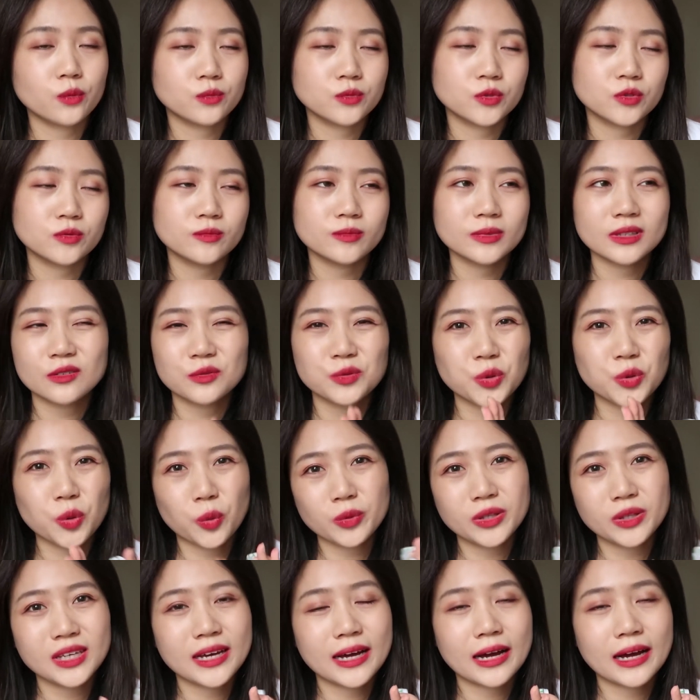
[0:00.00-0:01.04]
就那种油
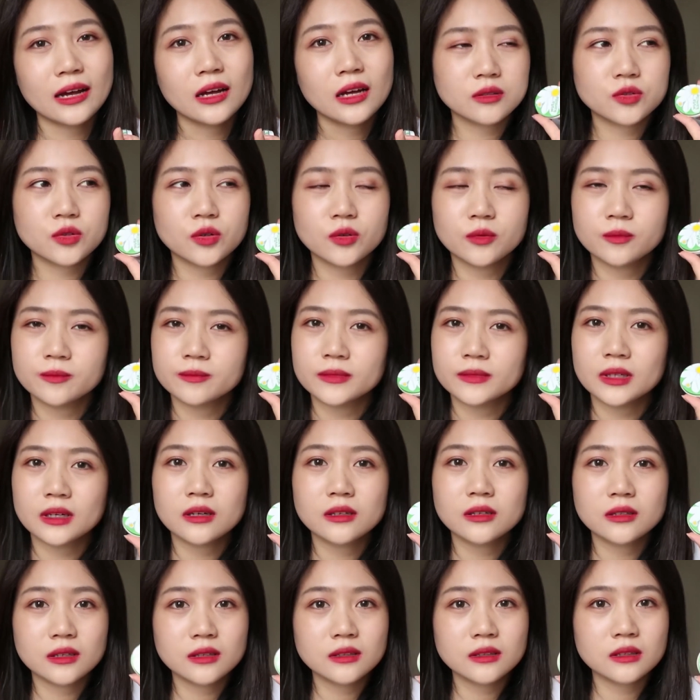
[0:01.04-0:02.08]
腻感，也就
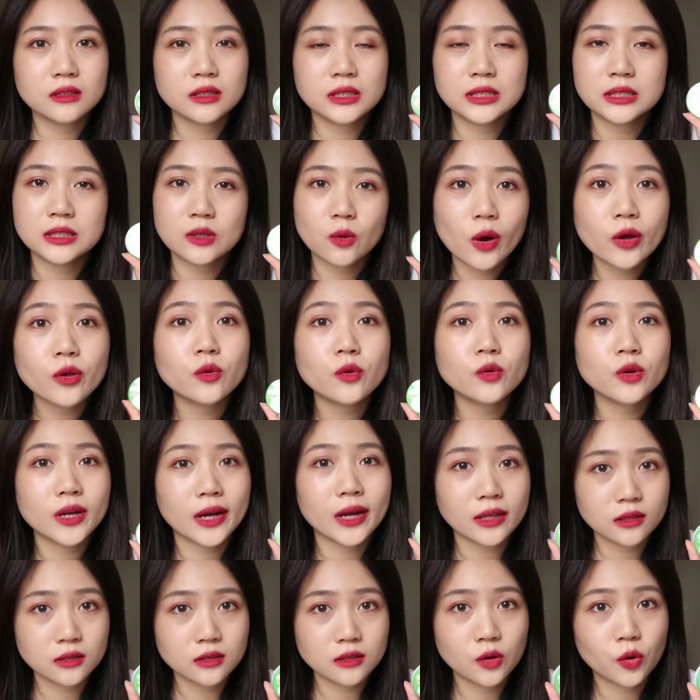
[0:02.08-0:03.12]
可能喜欢油润
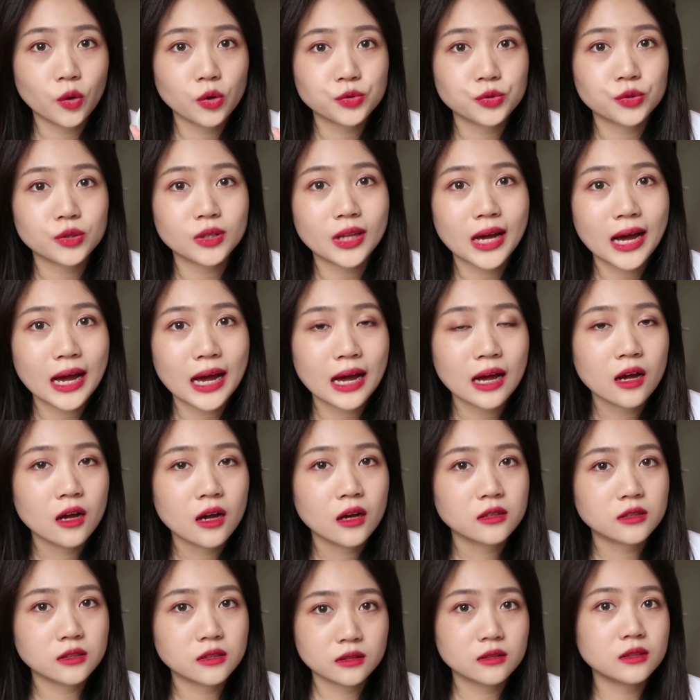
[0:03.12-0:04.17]
感的人会觉得它
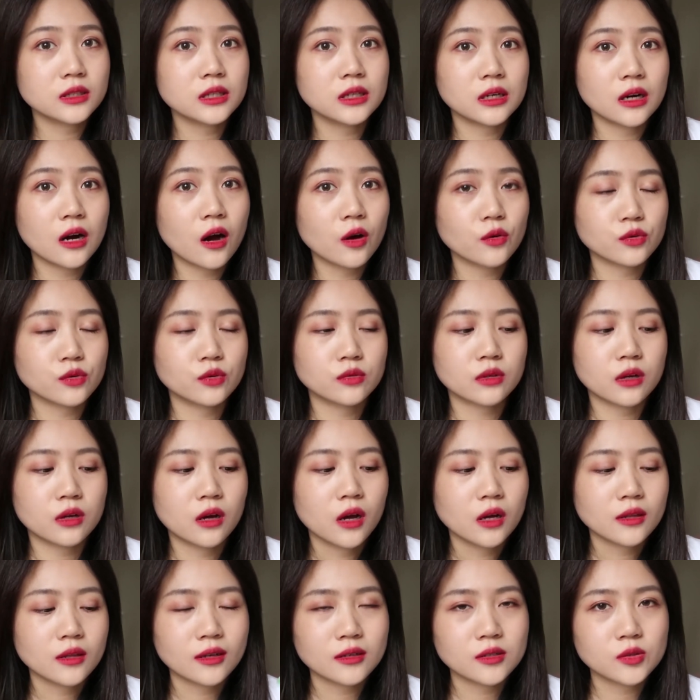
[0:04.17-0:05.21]
真的挺好用的，
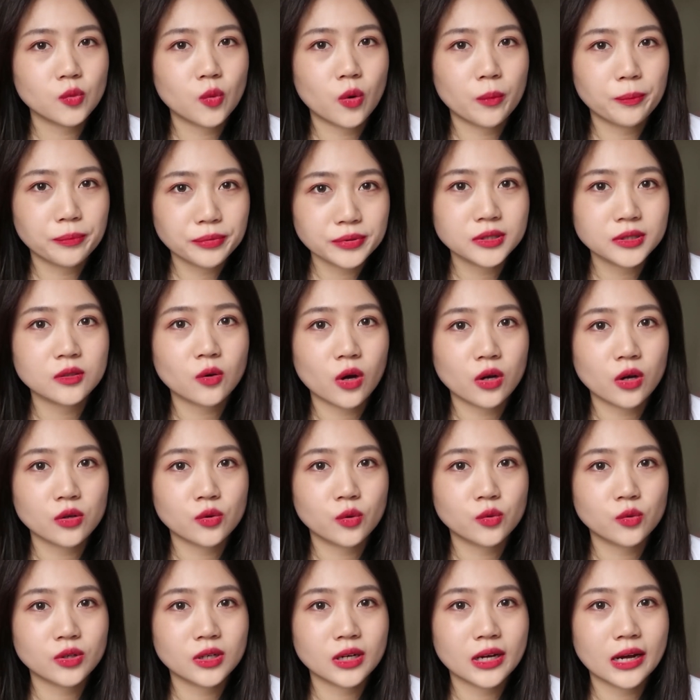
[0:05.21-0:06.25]
但是我不喜欢油
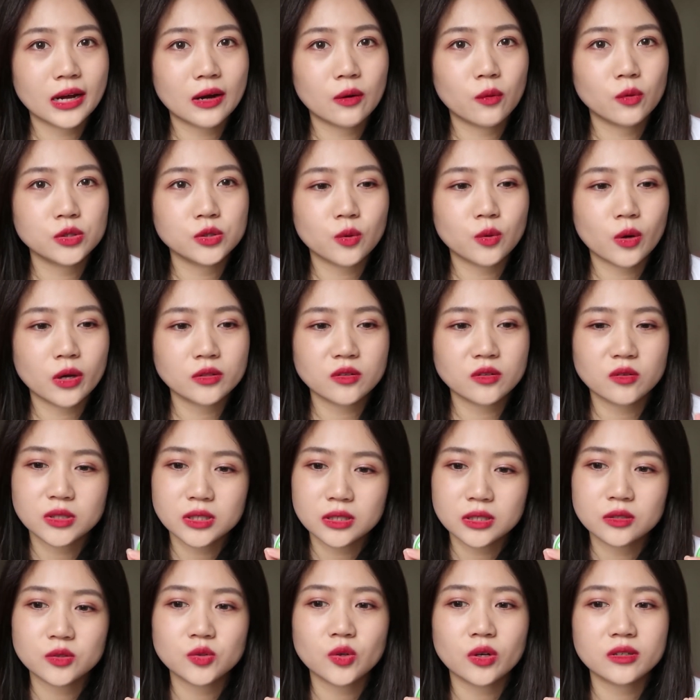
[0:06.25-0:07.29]
润感，我喜欢那种
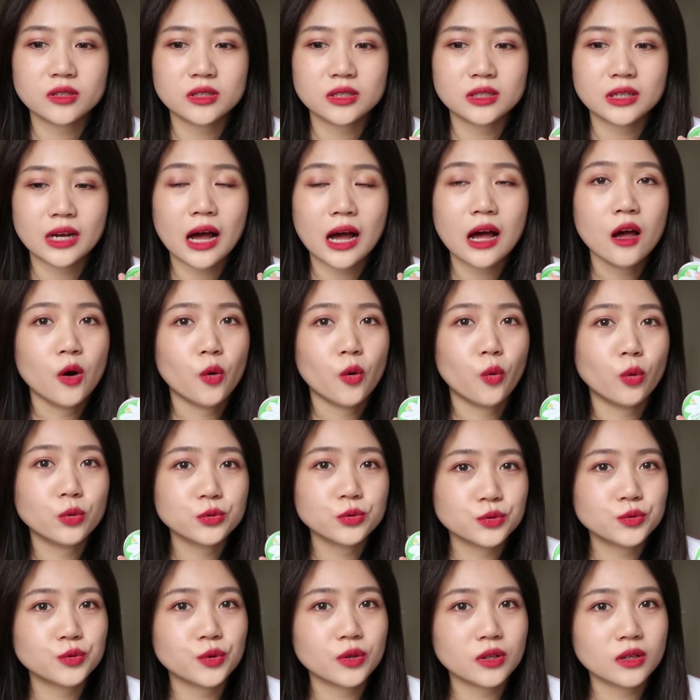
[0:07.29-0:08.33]
清爽质感，我
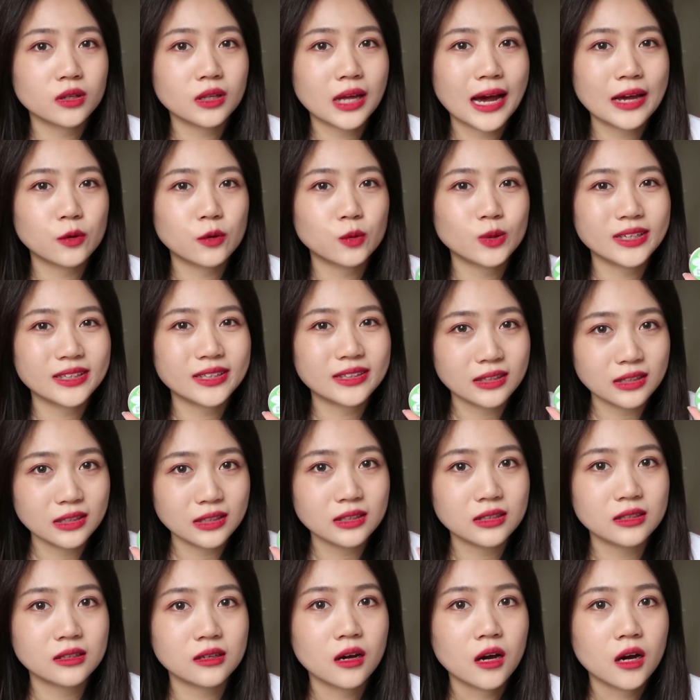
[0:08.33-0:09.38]
就觉得它有点
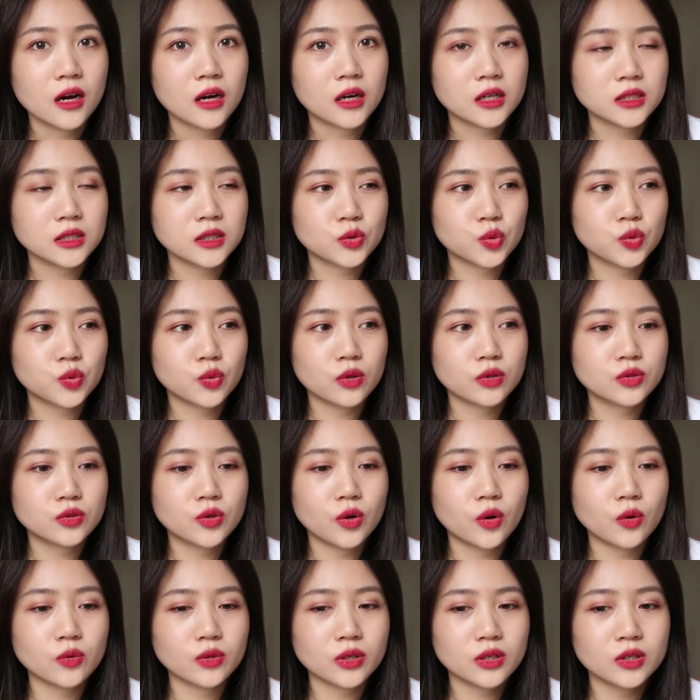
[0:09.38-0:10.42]
腻，而且涂了之
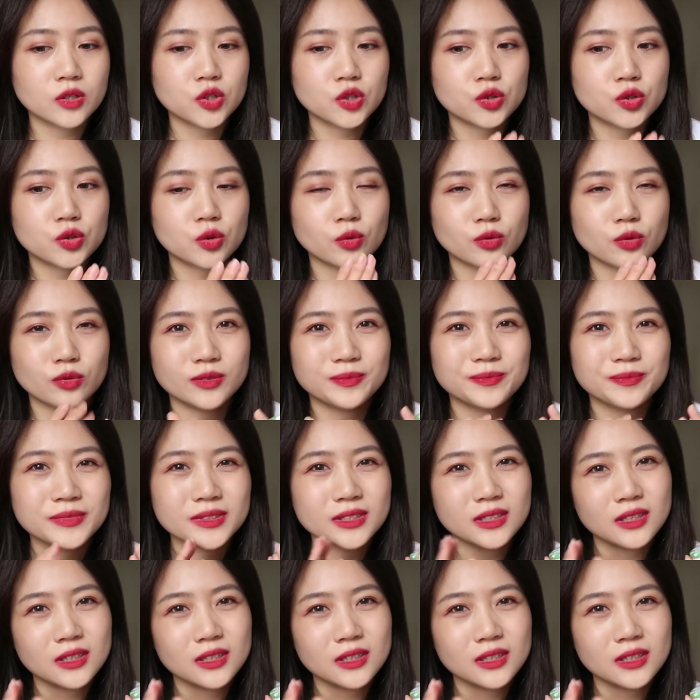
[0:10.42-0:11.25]
后那个手就是